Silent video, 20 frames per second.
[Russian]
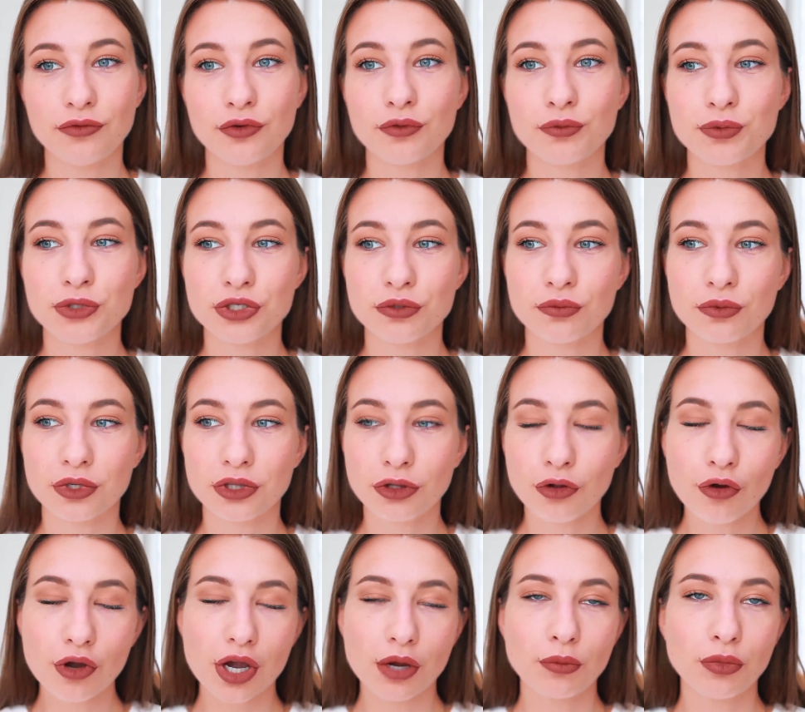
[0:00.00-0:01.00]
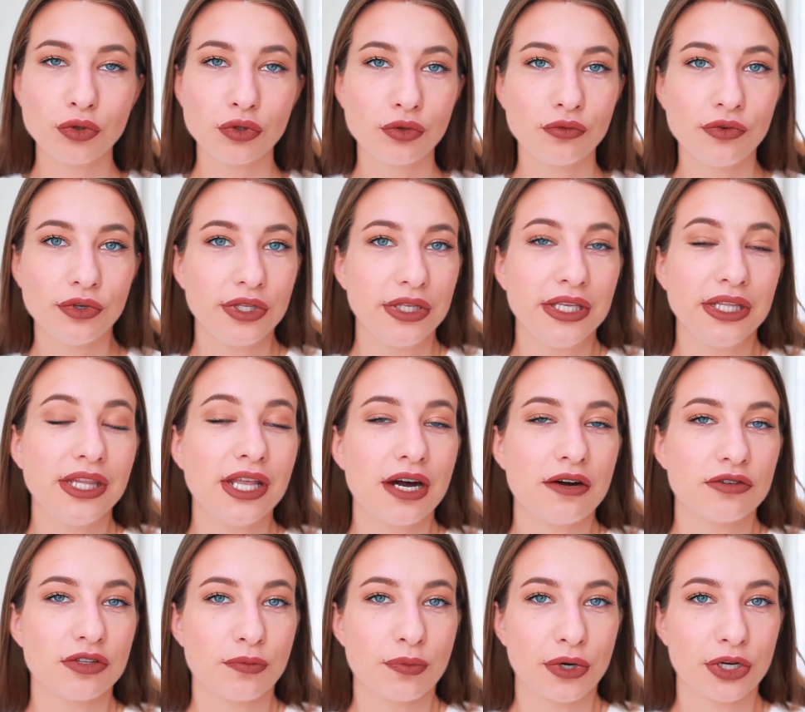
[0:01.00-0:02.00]
В общем, то, как будто вы
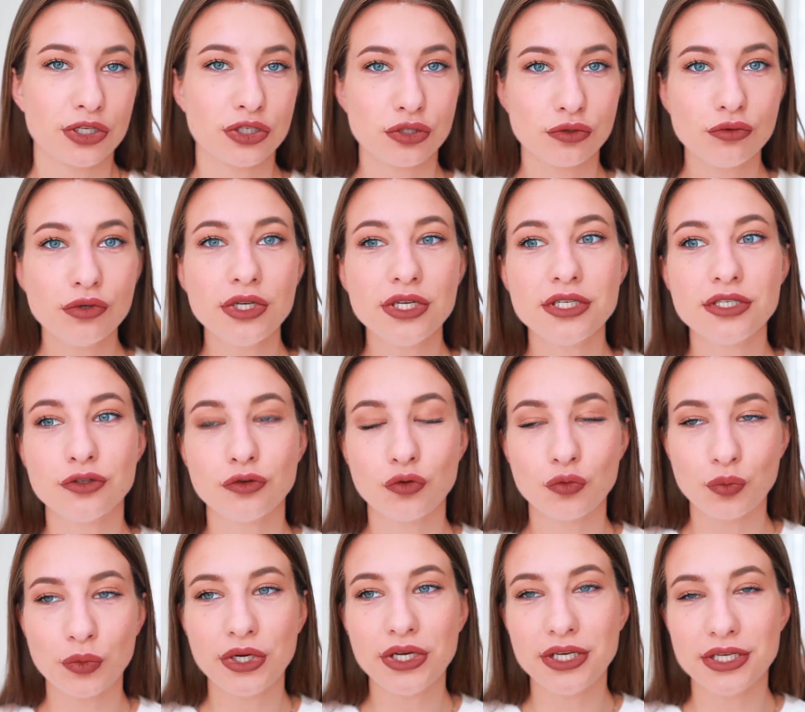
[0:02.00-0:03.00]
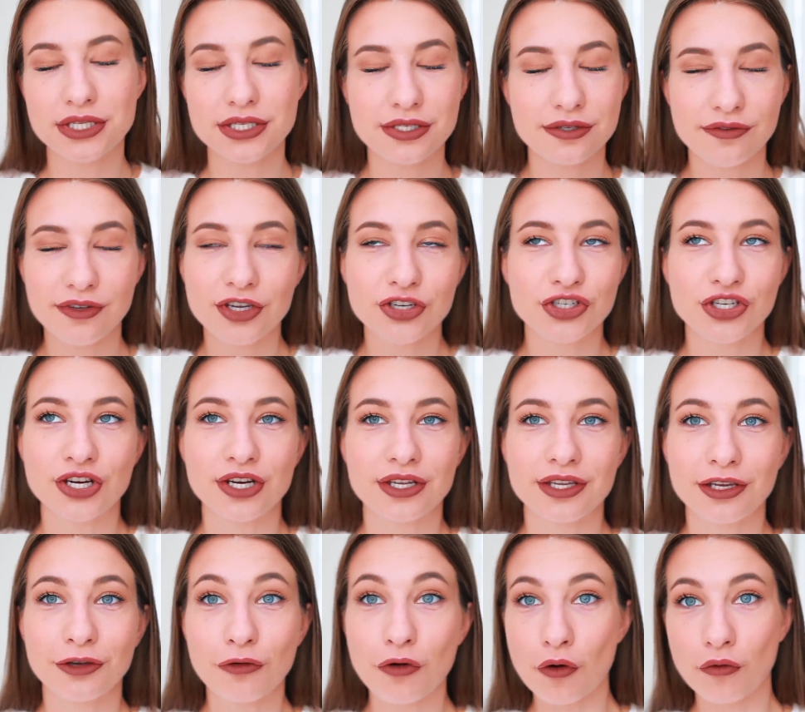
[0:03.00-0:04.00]
недавно проснулись, умылись свежей
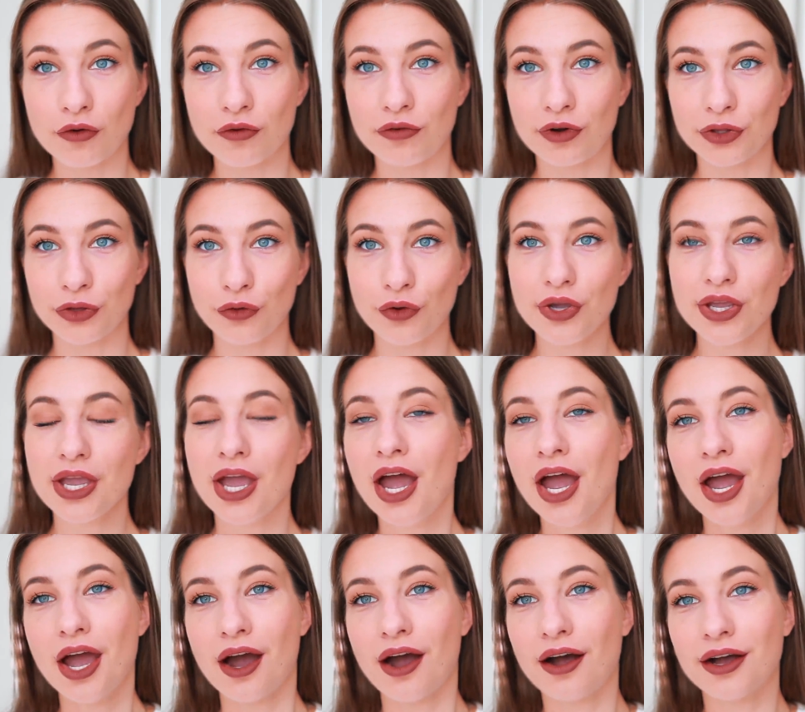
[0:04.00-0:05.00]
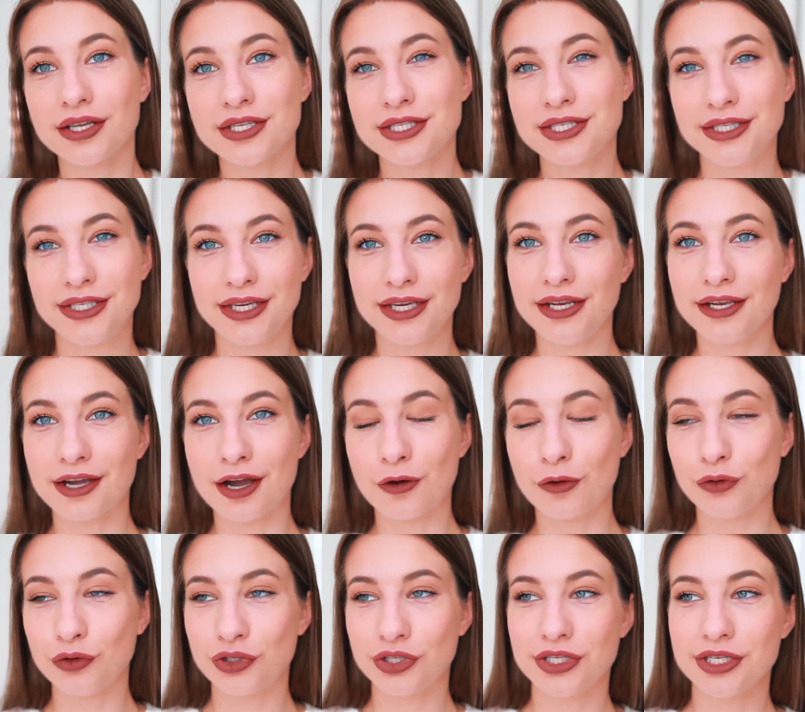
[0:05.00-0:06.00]
родниковой водой, а, съели
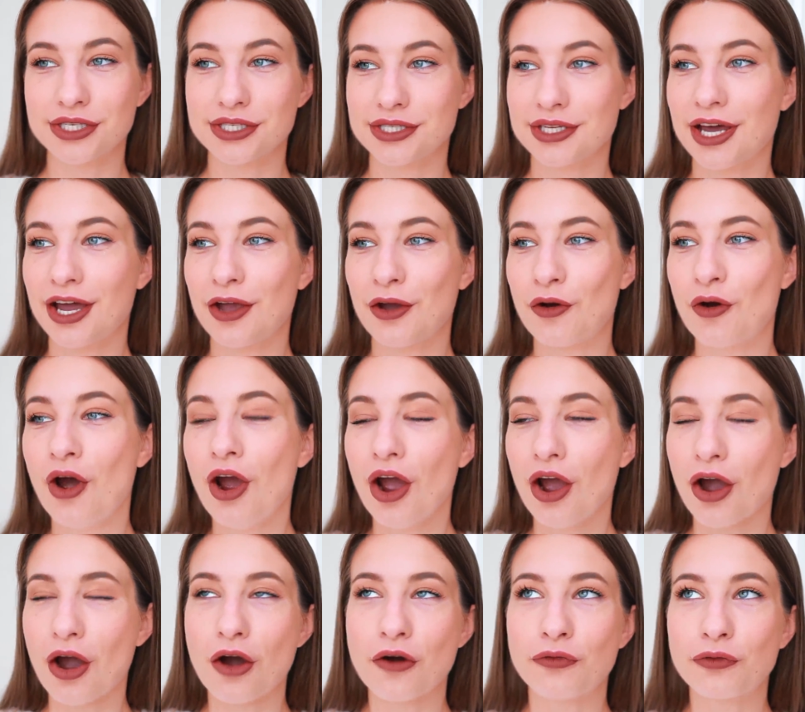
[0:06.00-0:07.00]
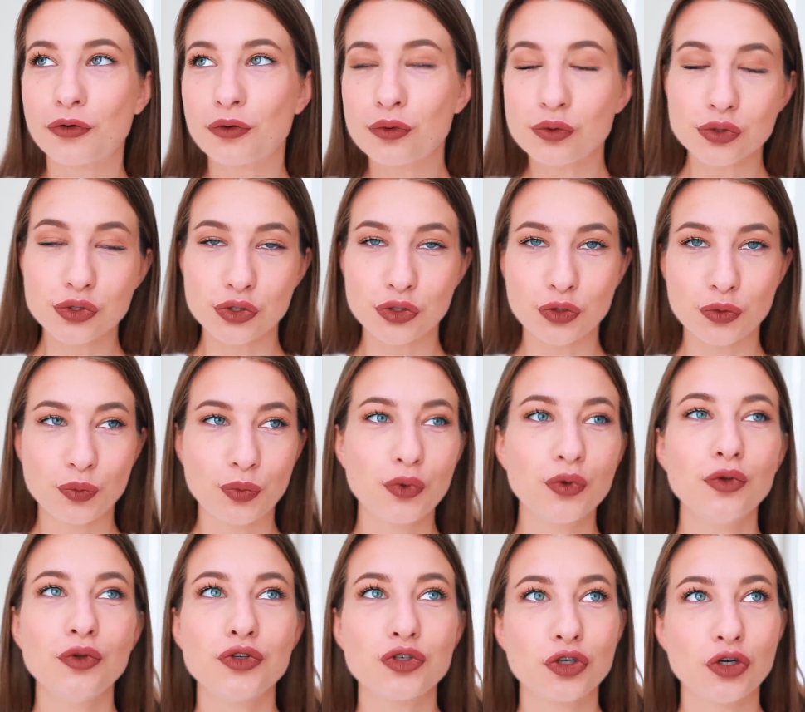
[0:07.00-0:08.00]
какую-то, не знаю, а, вкусную
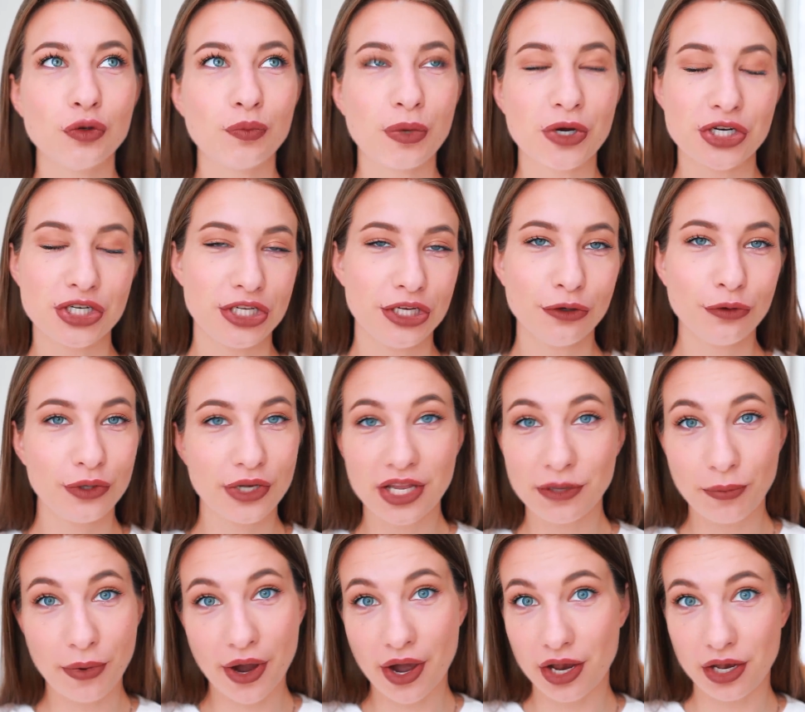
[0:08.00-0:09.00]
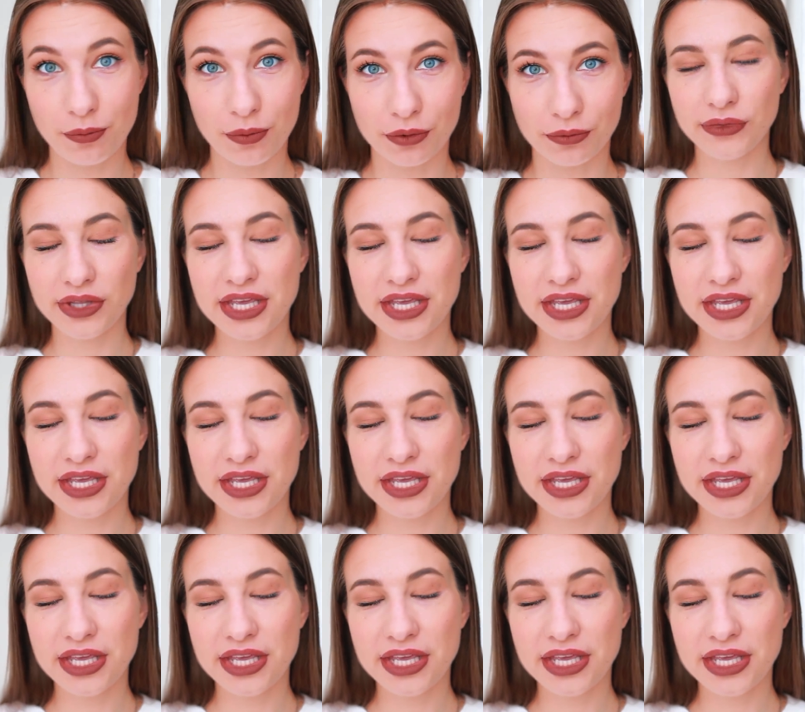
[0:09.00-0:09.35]
булочку и пошли гулять по Альпам.